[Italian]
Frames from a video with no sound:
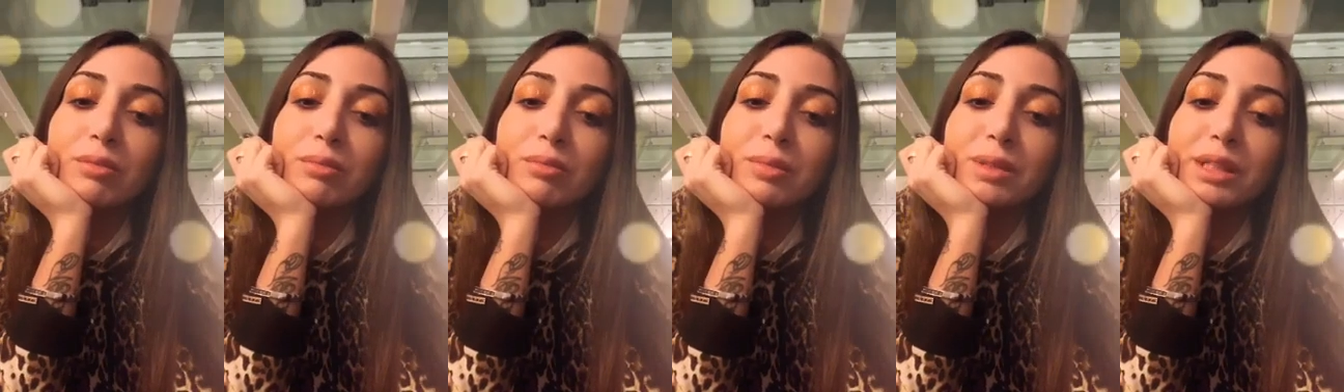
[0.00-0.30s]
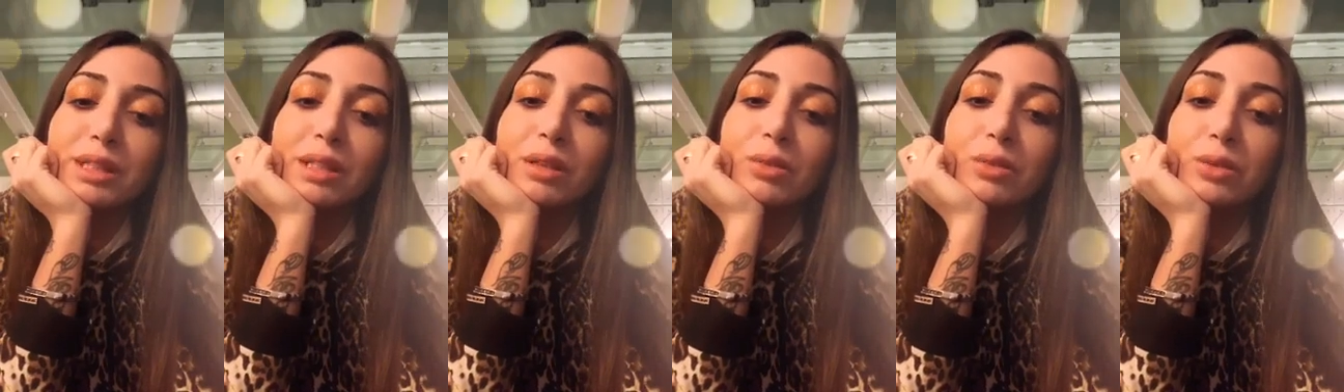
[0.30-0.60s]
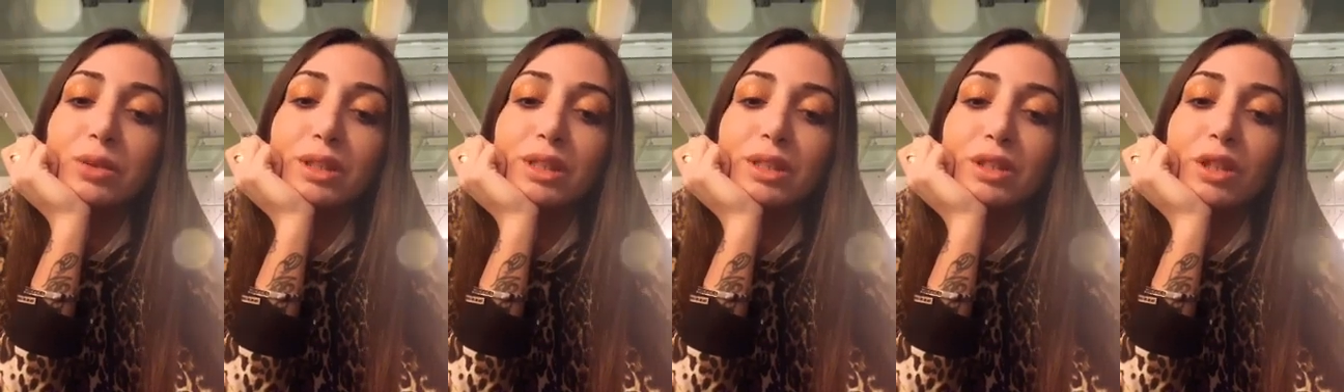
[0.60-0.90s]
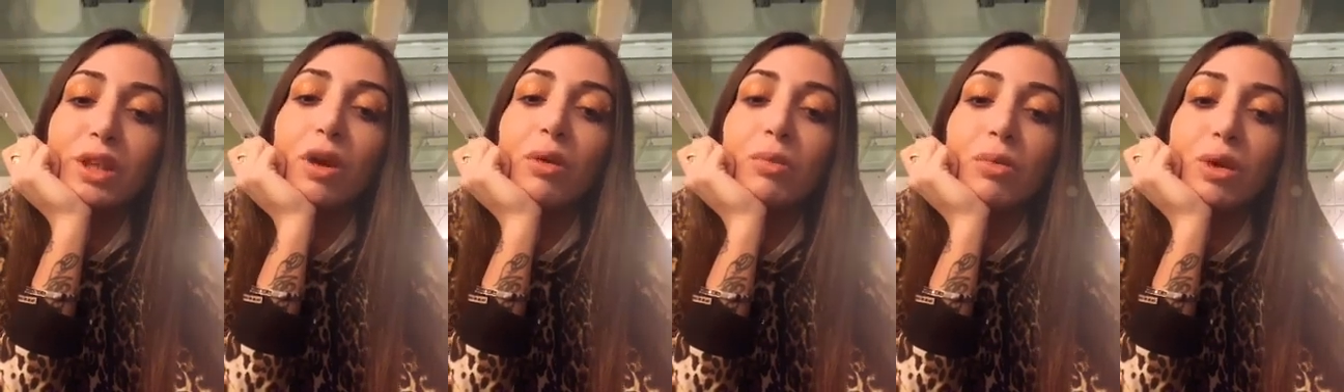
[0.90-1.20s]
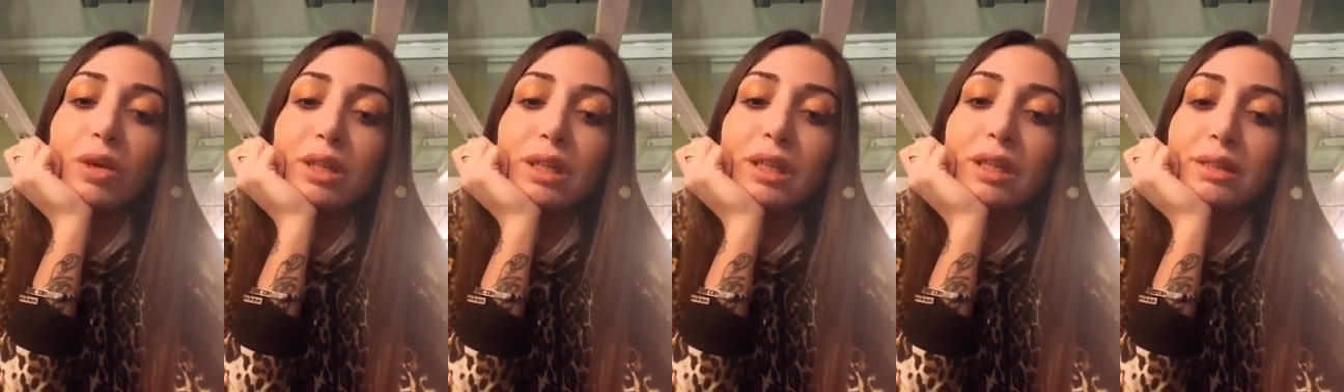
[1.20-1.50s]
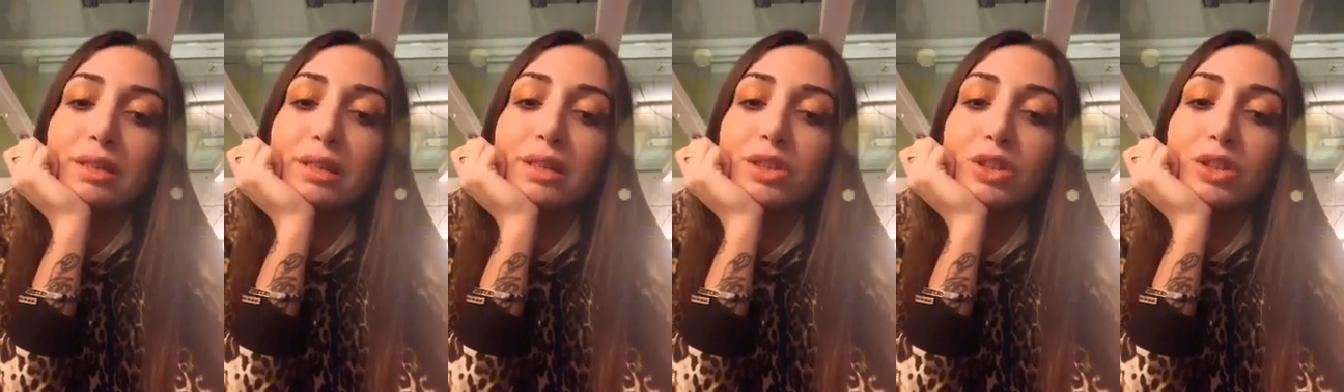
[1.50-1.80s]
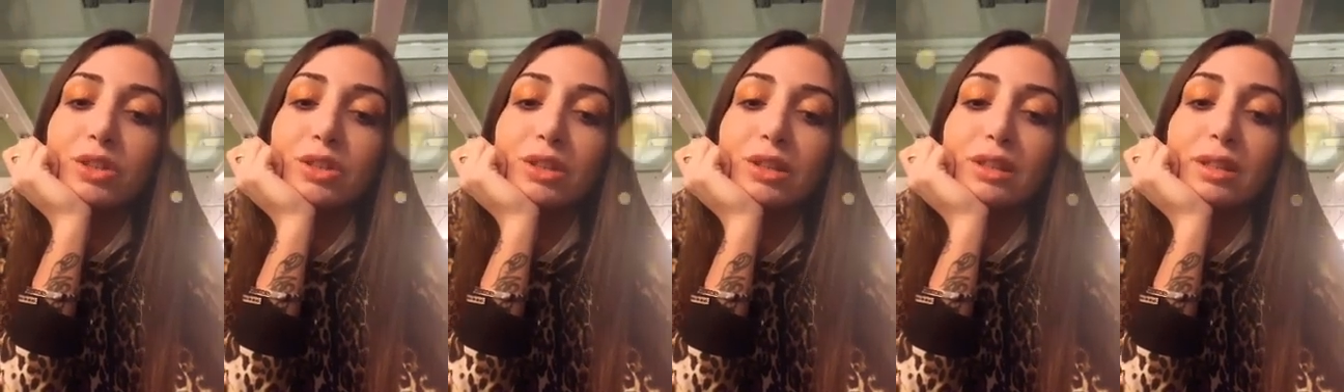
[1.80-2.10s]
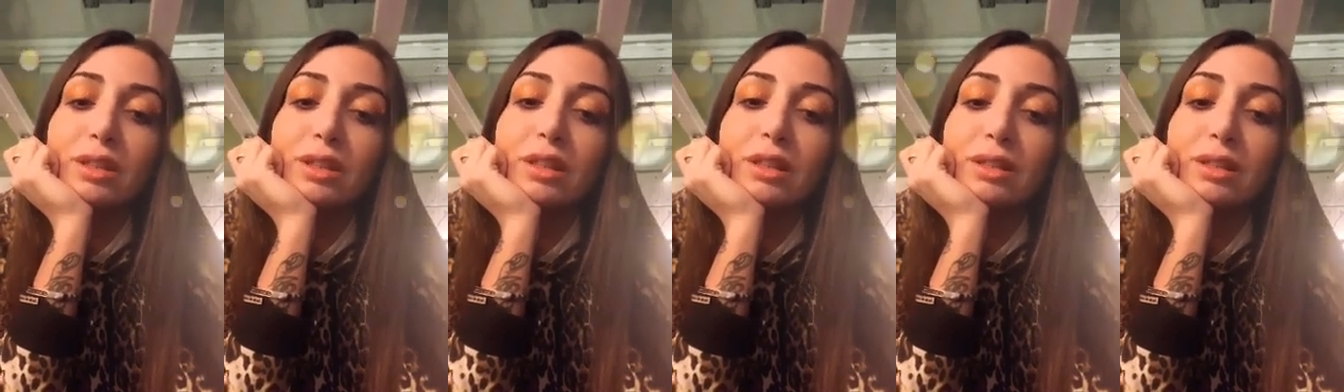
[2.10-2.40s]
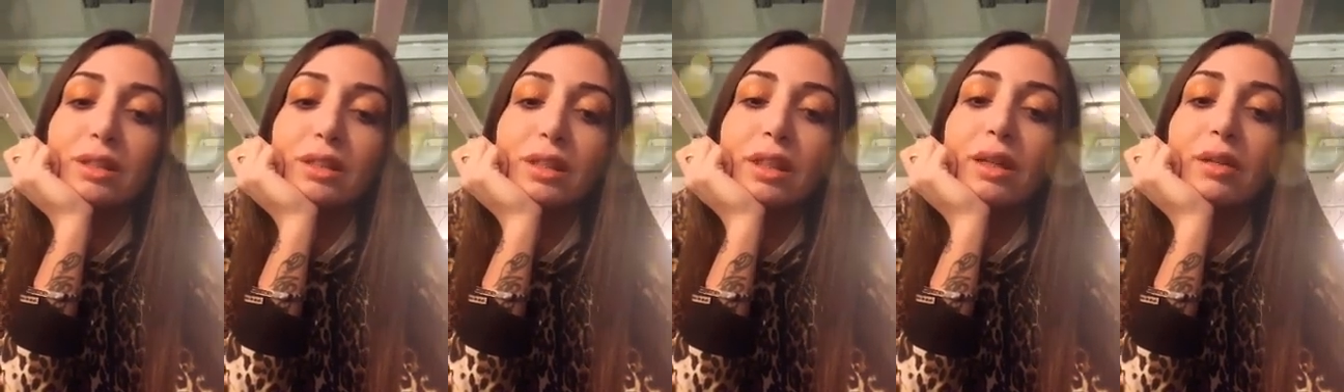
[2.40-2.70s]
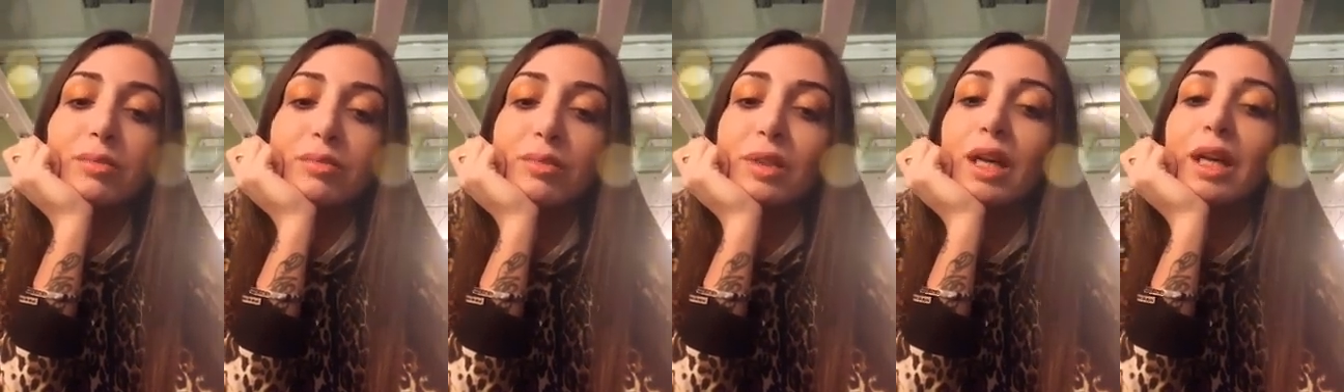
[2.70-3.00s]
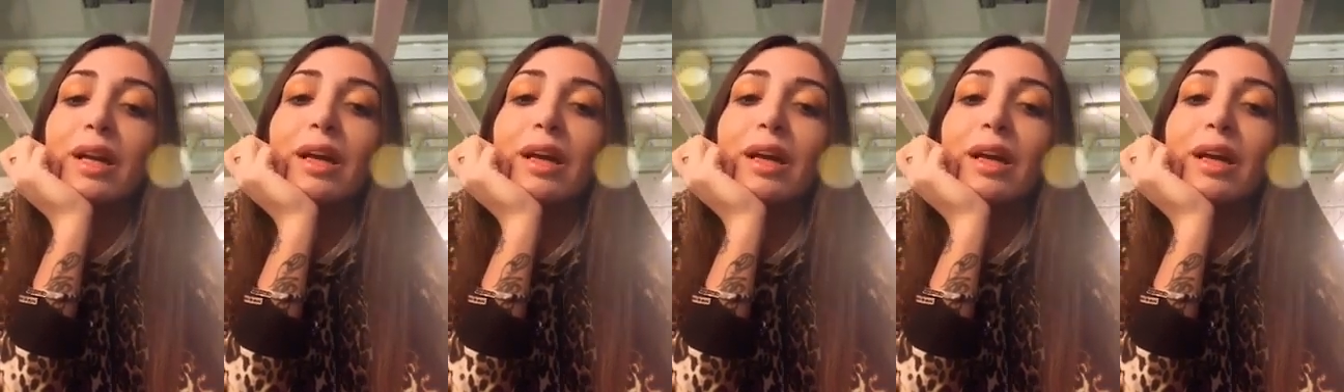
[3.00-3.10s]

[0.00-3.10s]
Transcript: Mi saluti, ciao Molla 673.